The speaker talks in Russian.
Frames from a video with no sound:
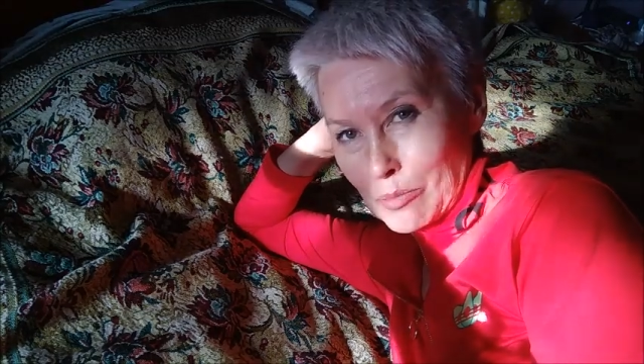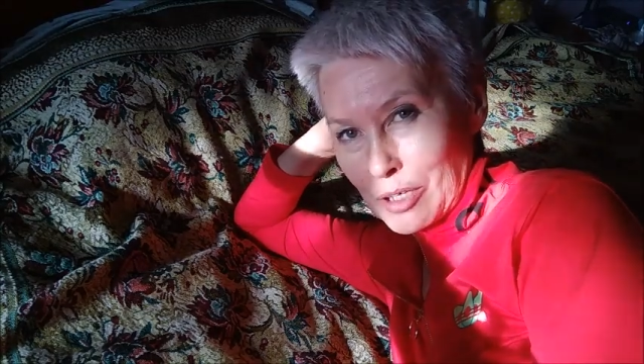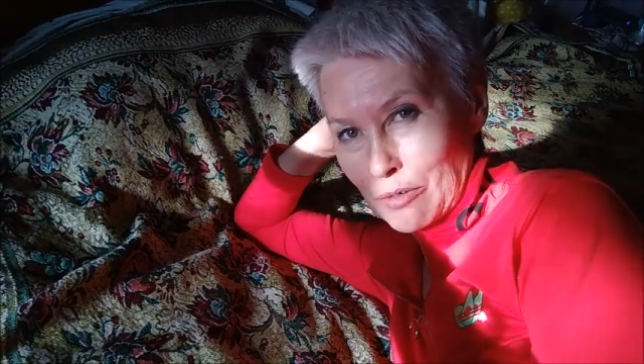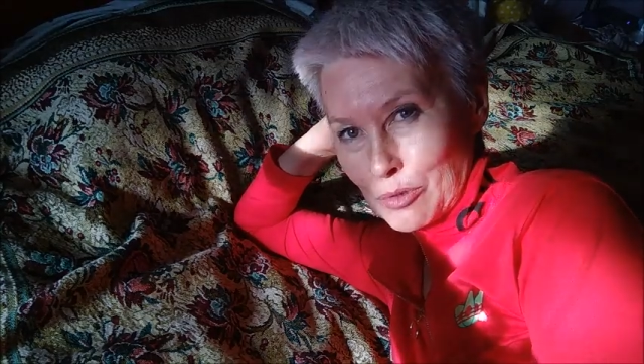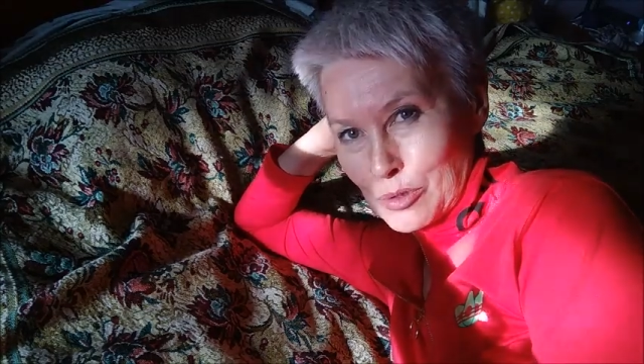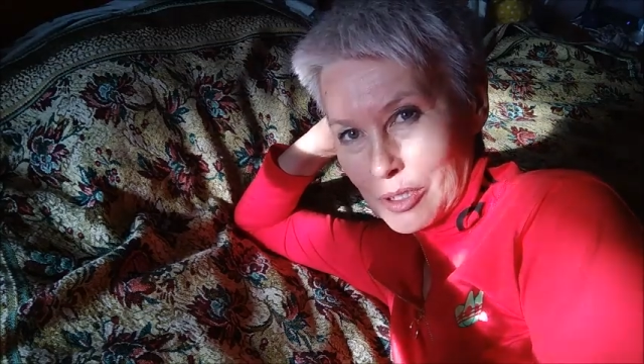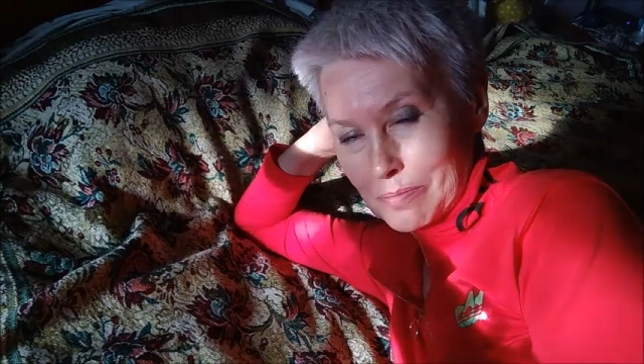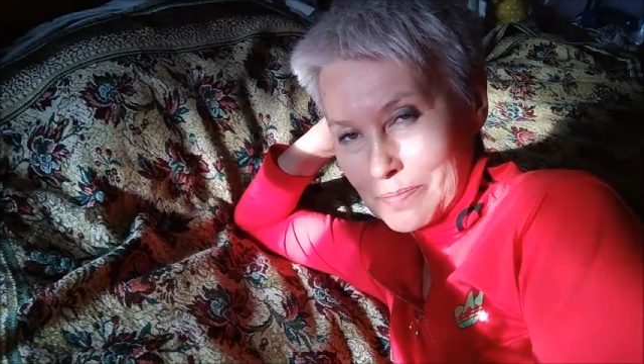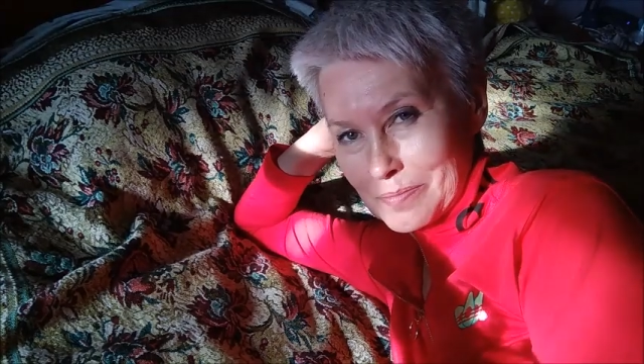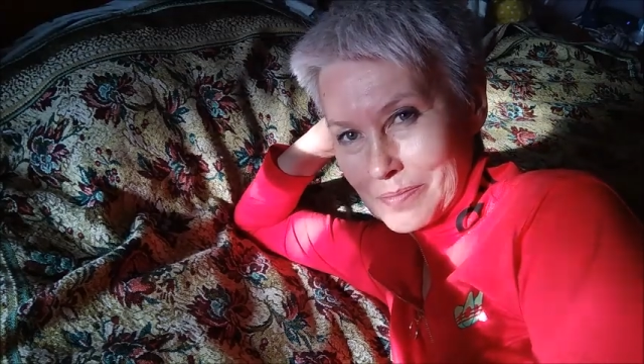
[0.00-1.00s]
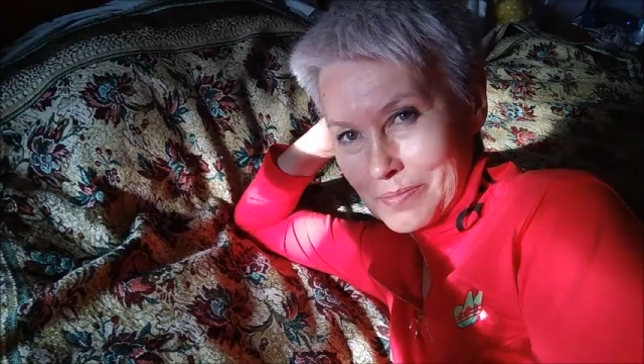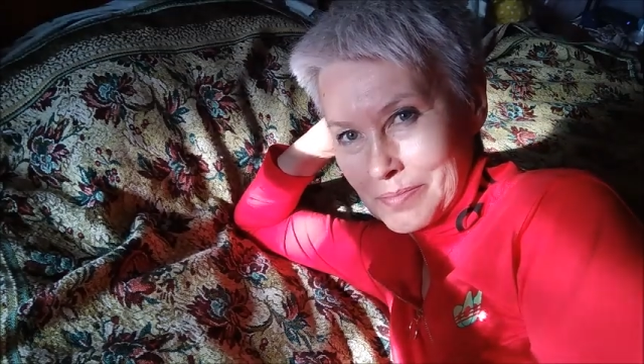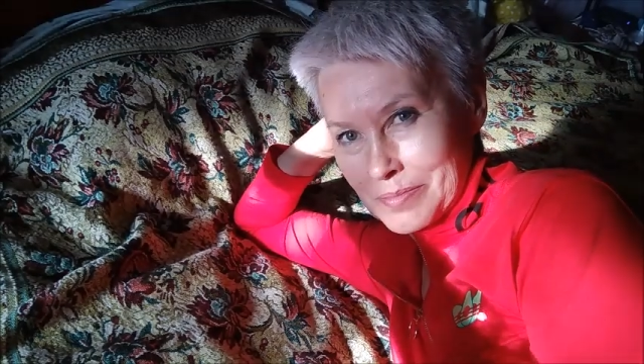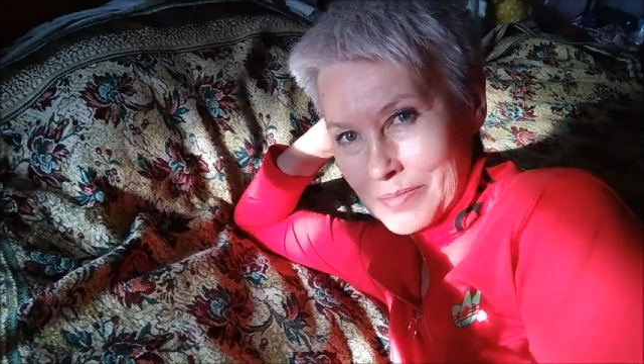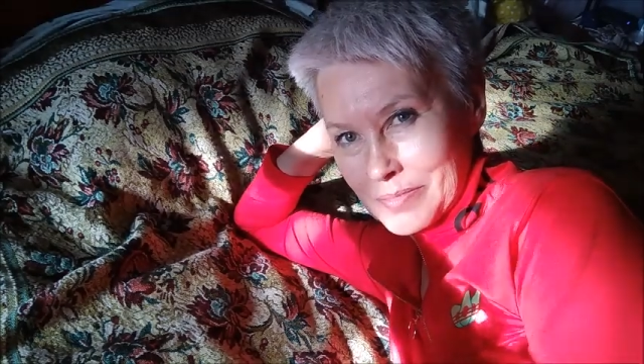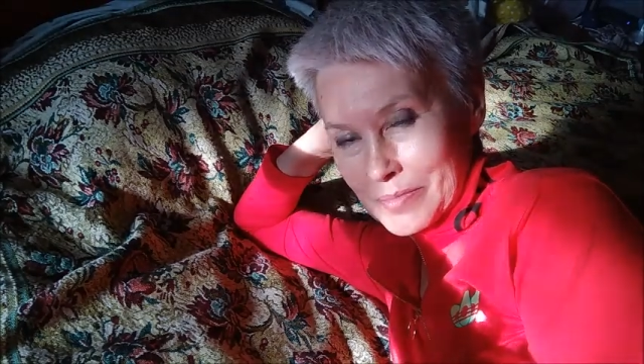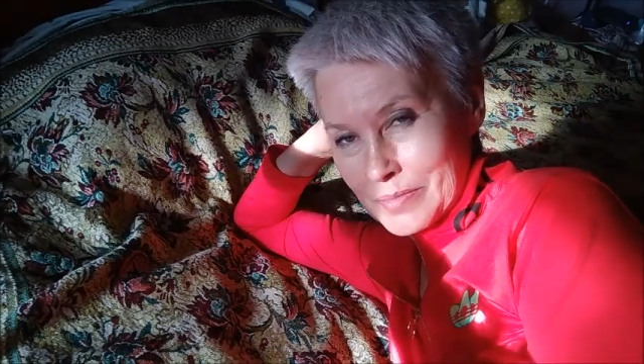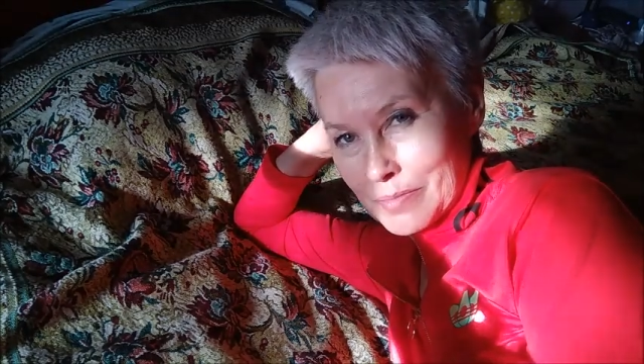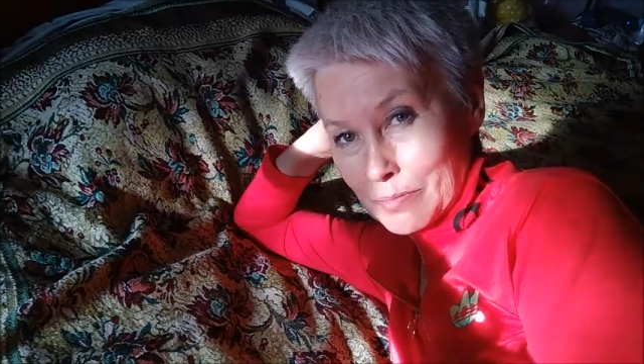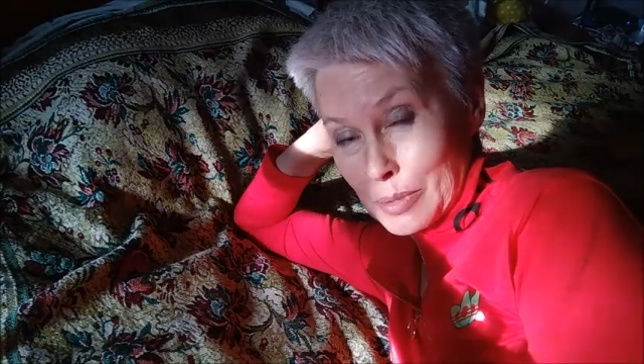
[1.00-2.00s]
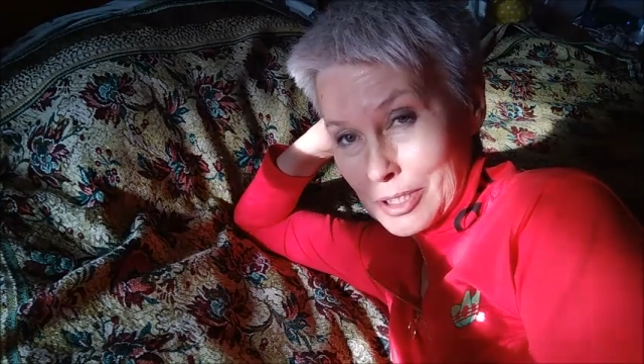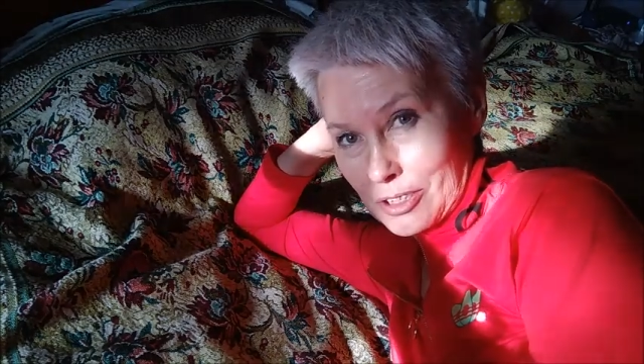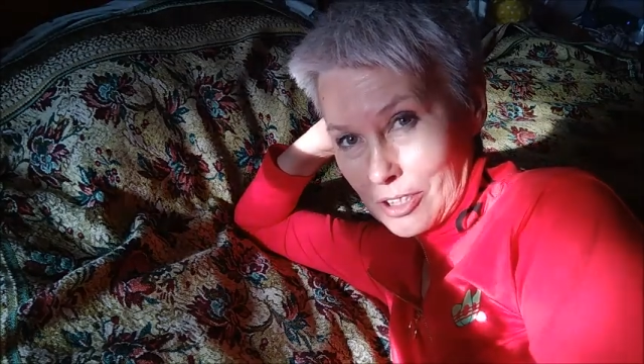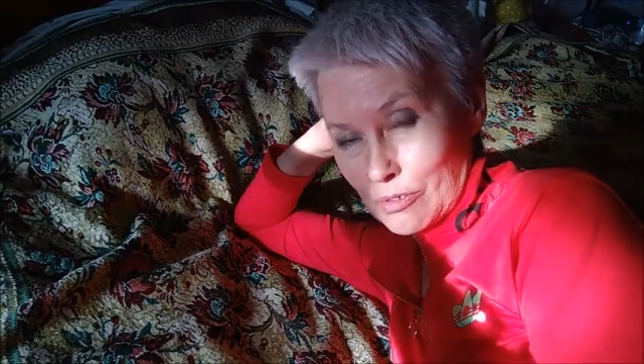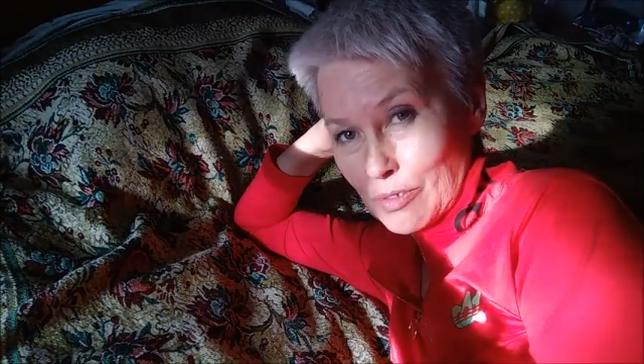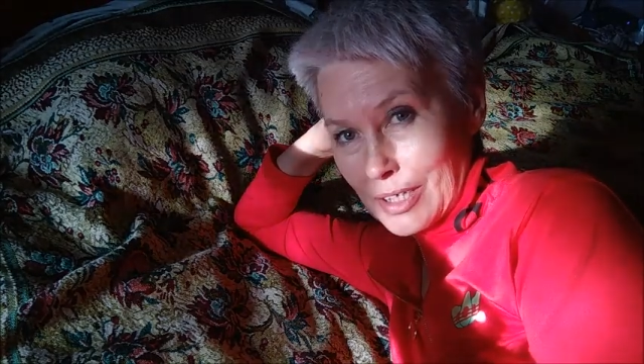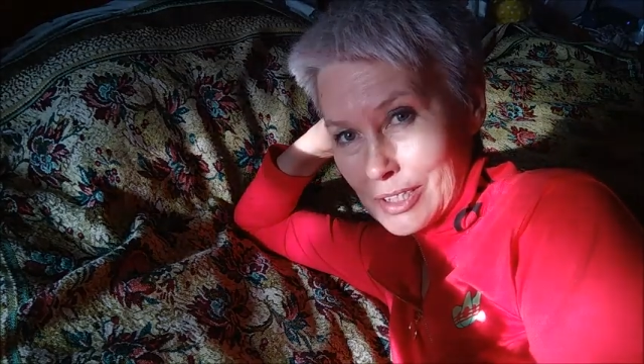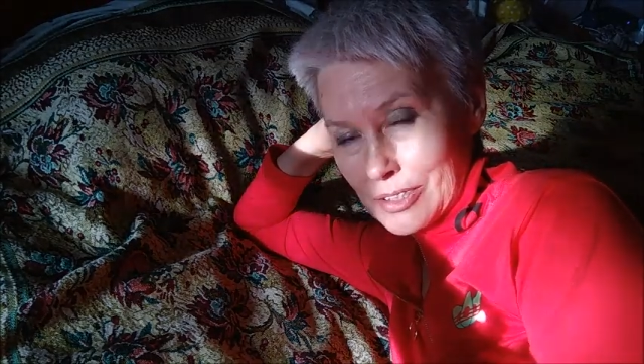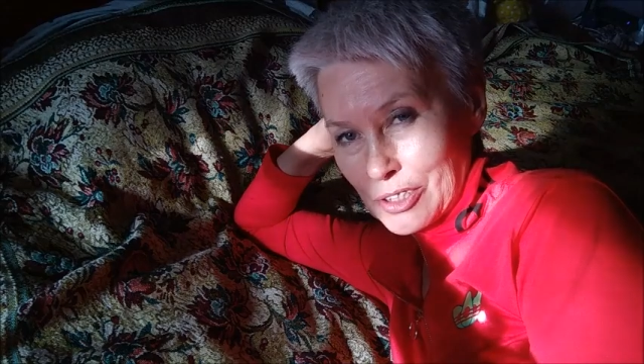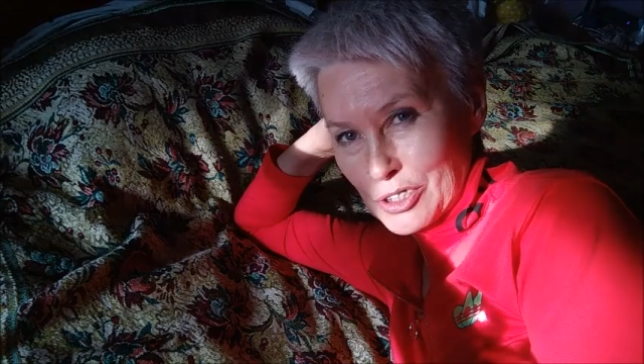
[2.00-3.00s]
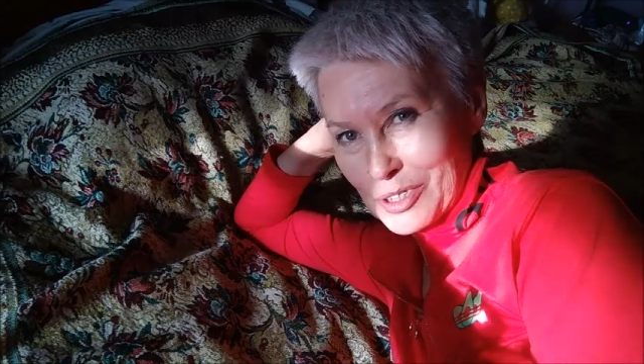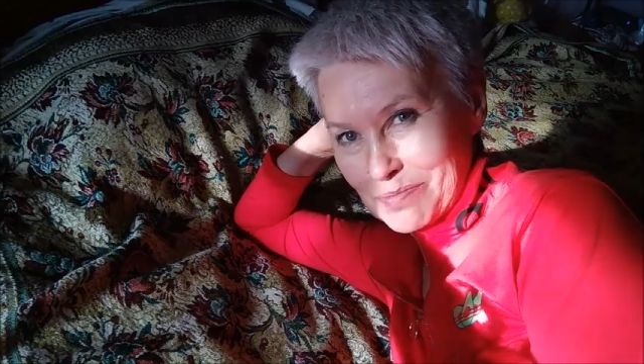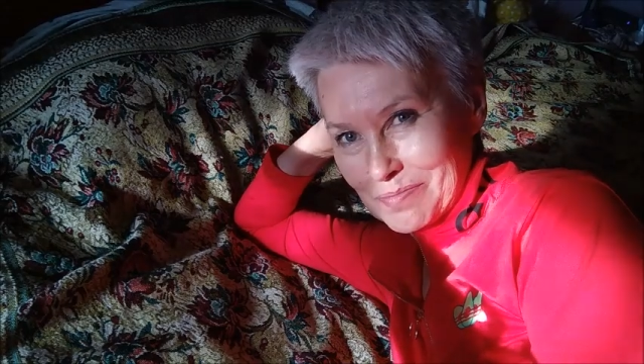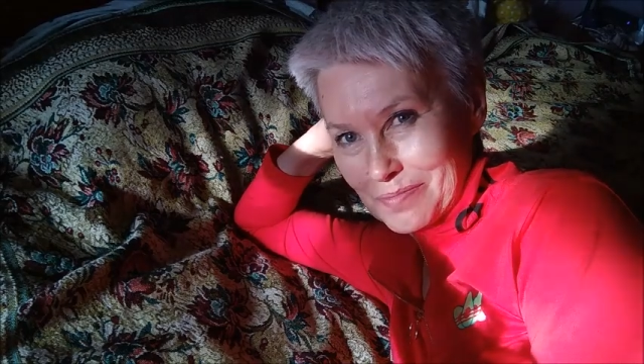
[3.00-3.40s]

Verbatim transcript: марафона по цене в два раза ниже.